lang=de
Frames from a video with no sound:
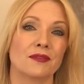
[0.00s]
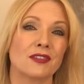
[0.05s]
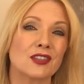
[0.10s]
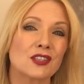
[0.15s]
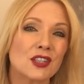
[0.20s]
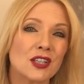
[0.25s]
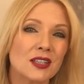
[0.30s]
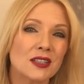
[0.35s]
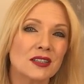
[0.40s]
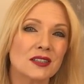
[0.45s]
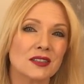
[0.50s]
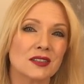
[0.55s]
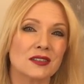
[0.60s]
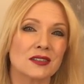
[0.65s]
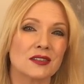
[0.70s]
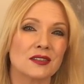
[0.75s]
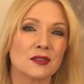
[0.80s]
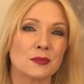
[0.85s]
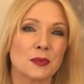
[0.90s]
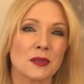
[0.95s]
Wahrscheinlich
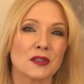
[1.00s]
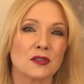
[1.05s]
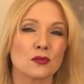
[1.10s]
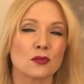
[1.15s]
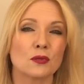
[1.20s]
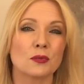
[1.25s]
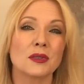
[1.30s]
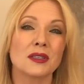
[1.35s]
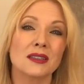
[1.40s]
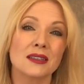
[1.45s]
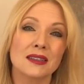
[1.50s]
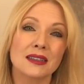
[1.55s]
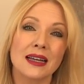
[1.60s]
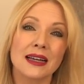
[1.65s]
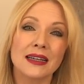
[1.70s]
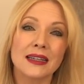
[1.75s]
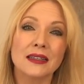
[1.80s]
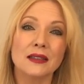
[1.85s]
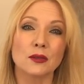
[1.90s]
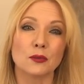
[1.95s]
ist diese Person mit ihren
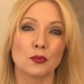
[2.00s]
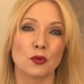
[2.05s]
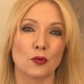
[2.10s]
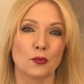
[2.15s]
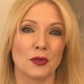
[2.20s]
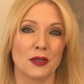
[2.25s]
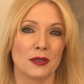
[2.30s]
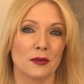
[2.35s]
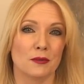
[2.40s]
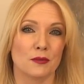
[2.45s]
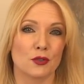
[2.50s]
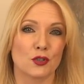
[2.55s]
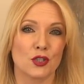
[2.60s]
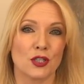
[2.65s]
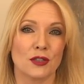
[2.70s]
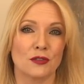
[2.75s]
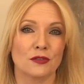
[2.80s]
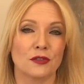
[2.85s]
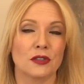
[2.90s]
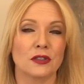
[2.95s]
eigenen Problemen
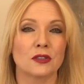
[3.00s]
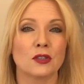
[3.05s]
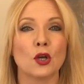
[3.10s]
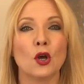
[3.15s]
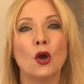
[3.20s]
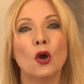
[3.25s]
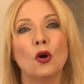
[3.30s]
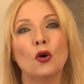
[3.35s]
beschäftigt